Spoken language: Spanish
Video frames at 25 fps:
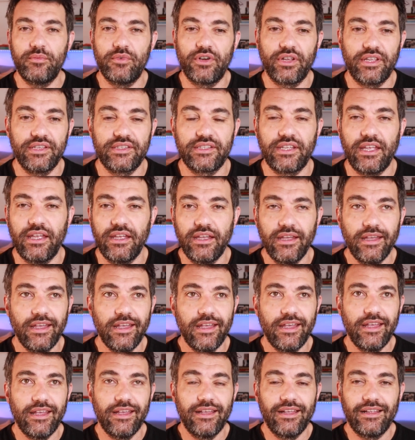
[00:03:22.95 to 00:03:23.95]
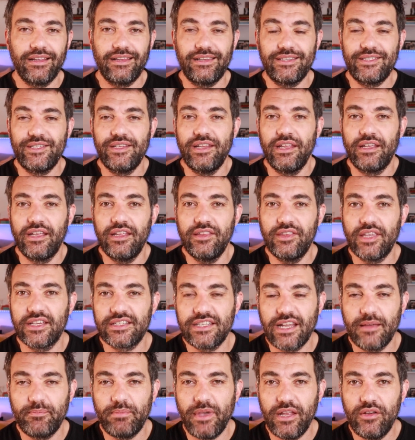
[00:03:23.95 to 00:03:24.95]
Porque es que si le
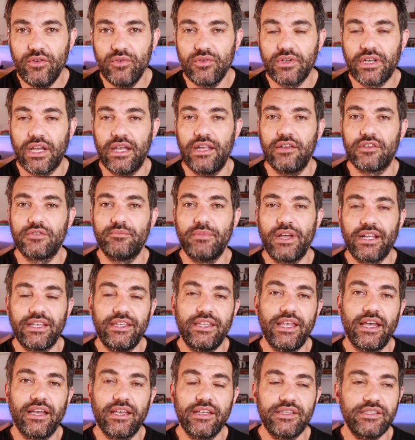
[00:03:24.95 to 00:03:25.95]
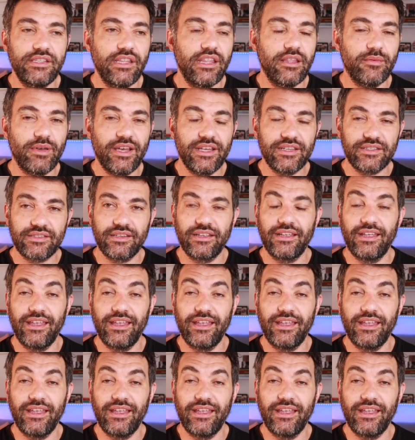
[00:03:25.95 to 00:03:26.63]
quitas la peluca y los maquillajes y demás,